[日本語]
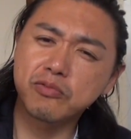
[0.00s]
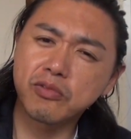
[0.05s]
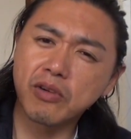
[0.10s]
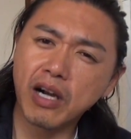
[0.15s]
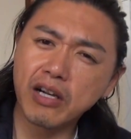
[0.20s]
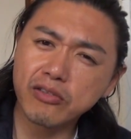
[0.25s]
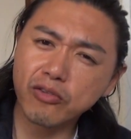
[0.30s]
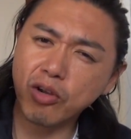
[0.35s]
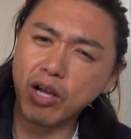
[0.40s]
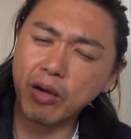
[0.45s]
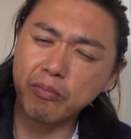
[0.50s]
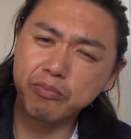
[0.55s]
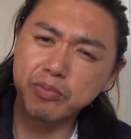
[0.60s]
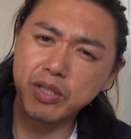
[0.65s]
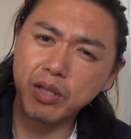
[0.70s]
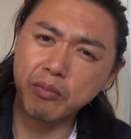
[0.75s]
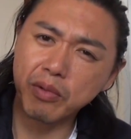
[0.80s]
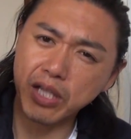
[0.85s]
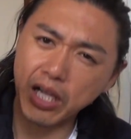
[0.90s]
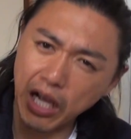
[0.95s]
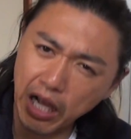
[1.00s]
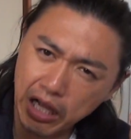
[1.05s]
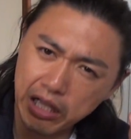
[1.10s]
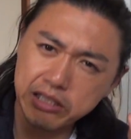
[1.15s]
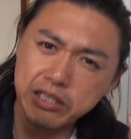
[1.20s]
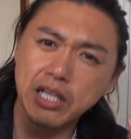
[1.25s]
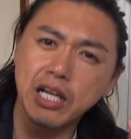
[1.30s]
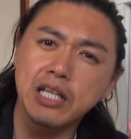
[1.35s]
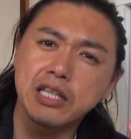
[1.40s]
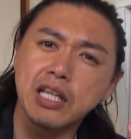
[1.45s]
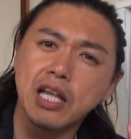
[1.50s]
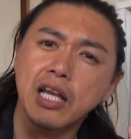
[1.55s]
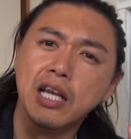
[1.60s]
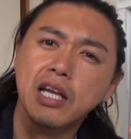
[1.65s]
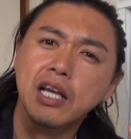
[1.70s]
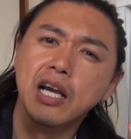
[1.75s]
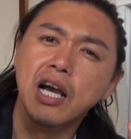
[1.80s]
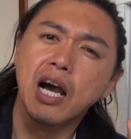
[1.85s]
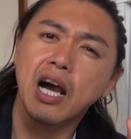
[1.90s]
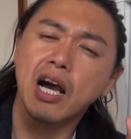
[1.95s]
ワールドカップでまたガーンってなって
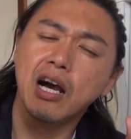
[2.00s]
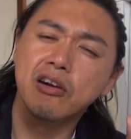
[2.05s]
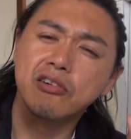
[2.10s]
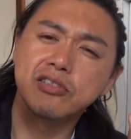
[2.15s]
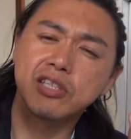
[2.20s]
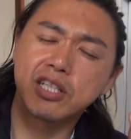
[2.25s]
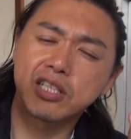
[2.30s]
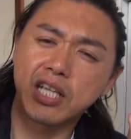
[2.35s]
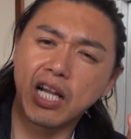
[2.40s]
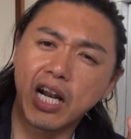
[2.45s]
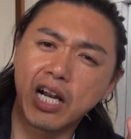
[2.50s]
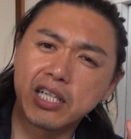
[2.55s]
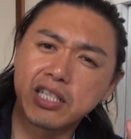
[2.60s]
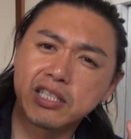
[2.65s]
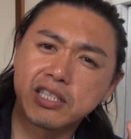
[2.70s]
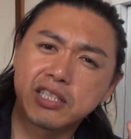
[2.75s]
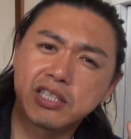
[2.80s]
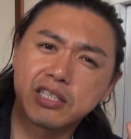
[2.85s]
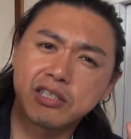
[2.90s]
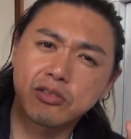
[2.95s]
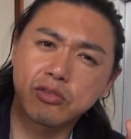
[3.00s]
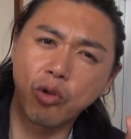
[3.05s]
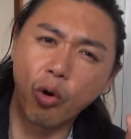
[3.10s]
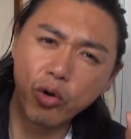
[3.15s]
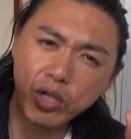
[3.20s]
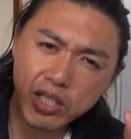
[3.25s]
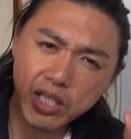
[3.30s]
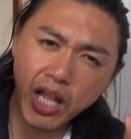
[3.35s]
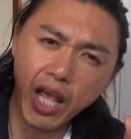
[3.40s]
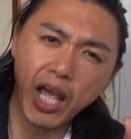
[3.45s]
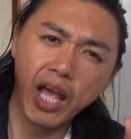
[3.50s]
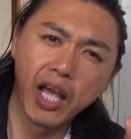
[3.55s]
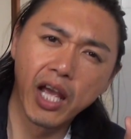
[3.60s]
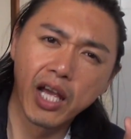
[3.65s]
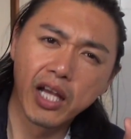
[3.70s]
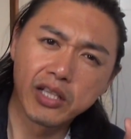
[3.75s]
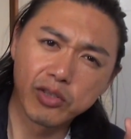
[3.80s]
あほんでさらに鳥で